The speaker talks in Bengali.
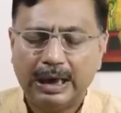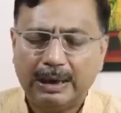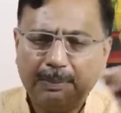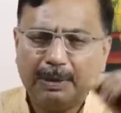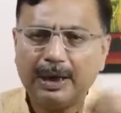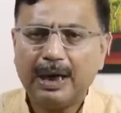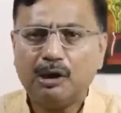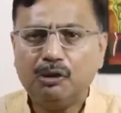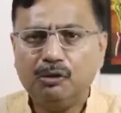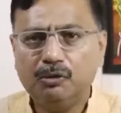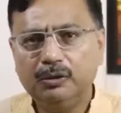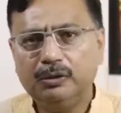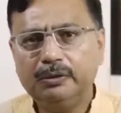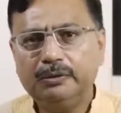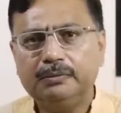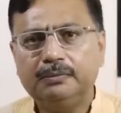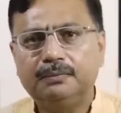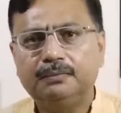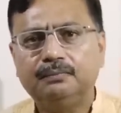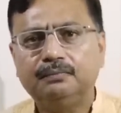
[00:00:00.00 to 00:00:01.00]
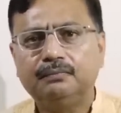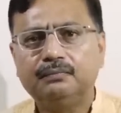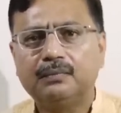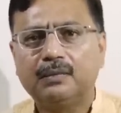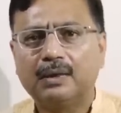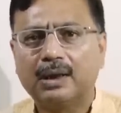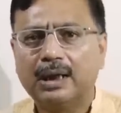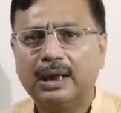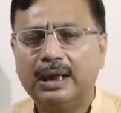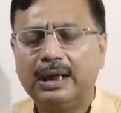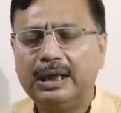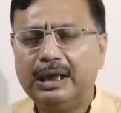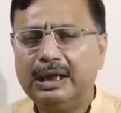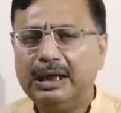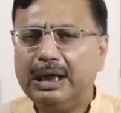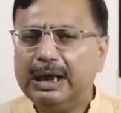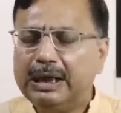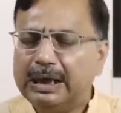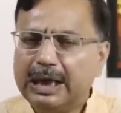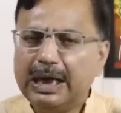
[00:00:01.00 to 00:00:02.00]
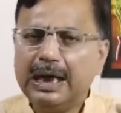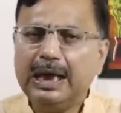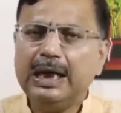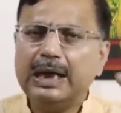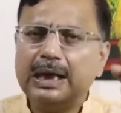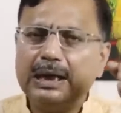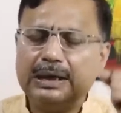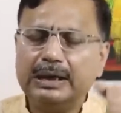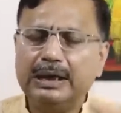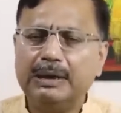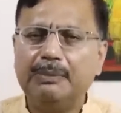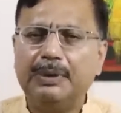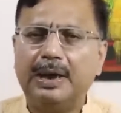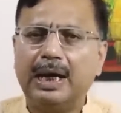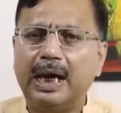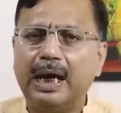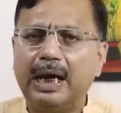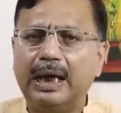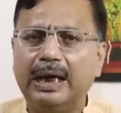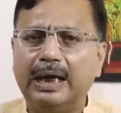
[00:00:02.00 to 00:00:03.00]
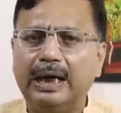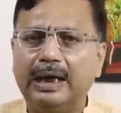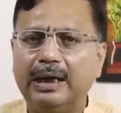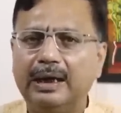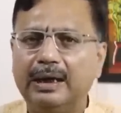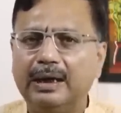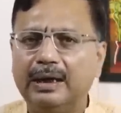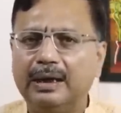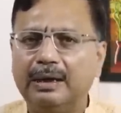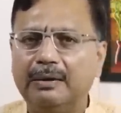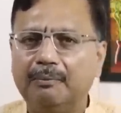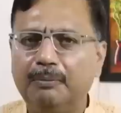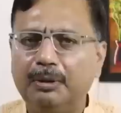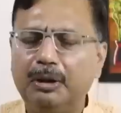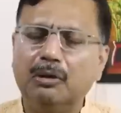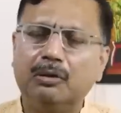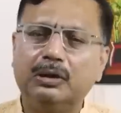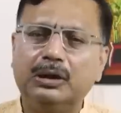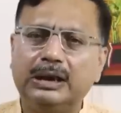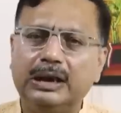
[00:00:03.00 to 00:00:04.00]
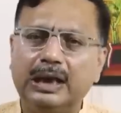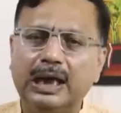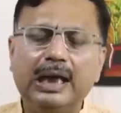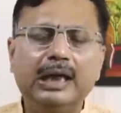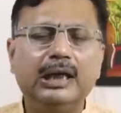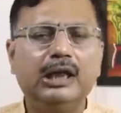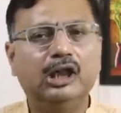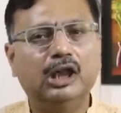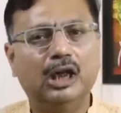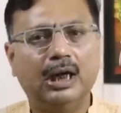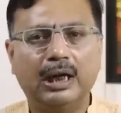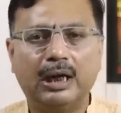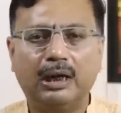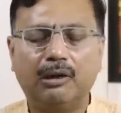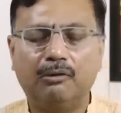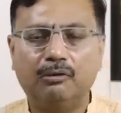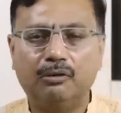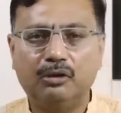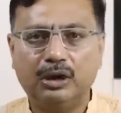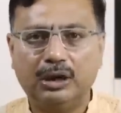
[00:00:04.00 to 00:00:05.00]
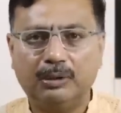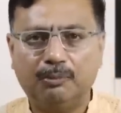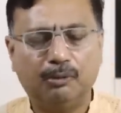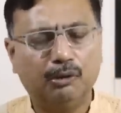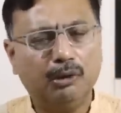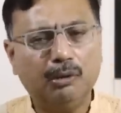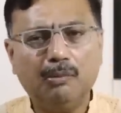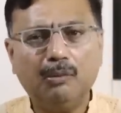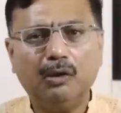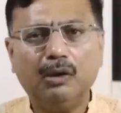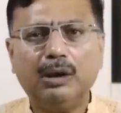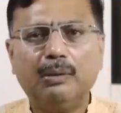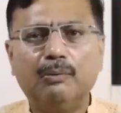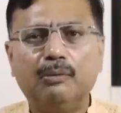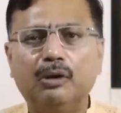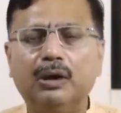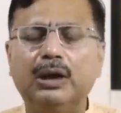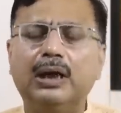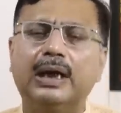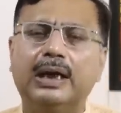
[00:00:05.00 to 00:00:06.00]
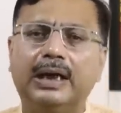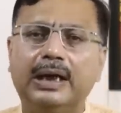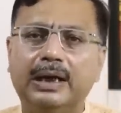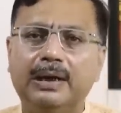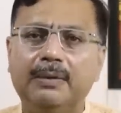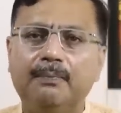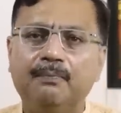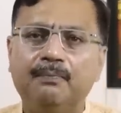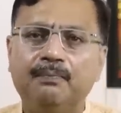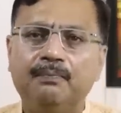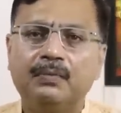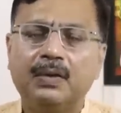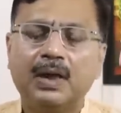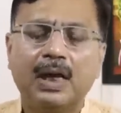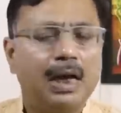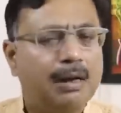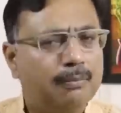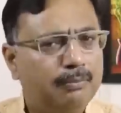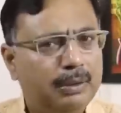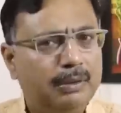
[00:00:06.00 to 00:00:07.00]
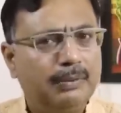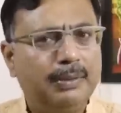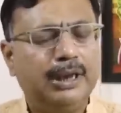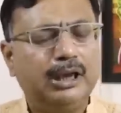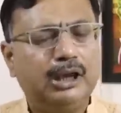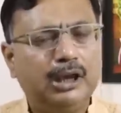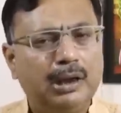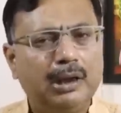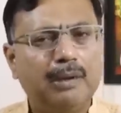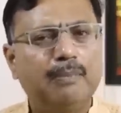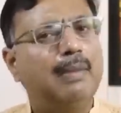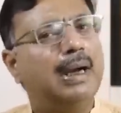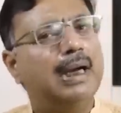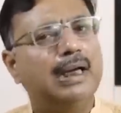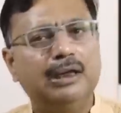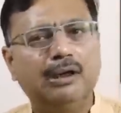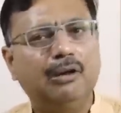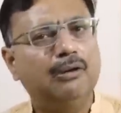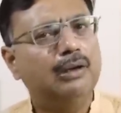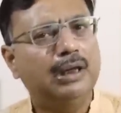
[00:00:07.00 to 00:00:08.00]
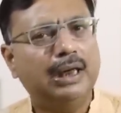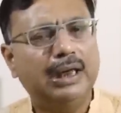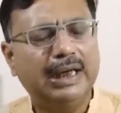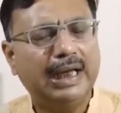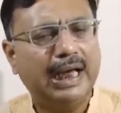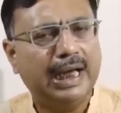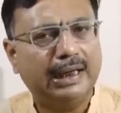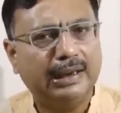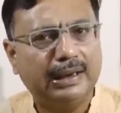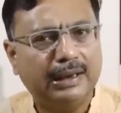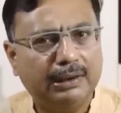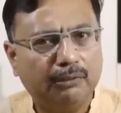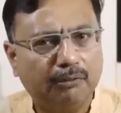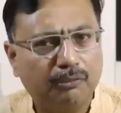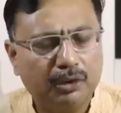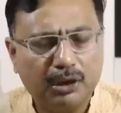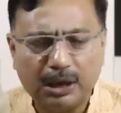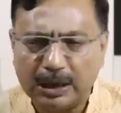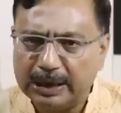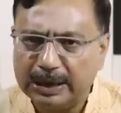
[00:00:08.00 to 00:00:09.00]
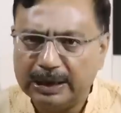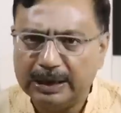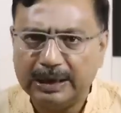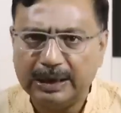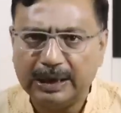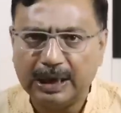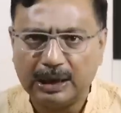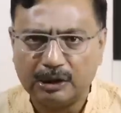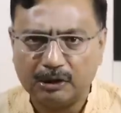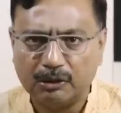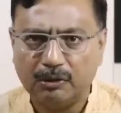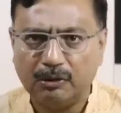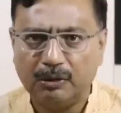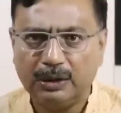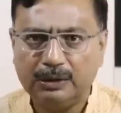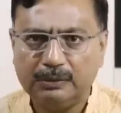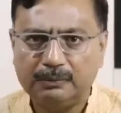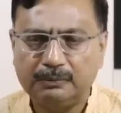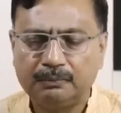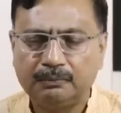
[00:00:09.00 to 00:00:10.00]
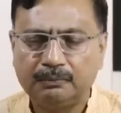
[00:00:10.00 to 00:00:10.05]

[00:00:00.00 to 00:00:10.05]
এবার আসুন ইডি সিবিআই বিরোধীদের নিশানা করছে প্রথম কথা বলে রাখি প্রিভেনশন অফ মানি লন্ডারিং অ্যাক্ট অনুযায়ী ইডি কাজ করে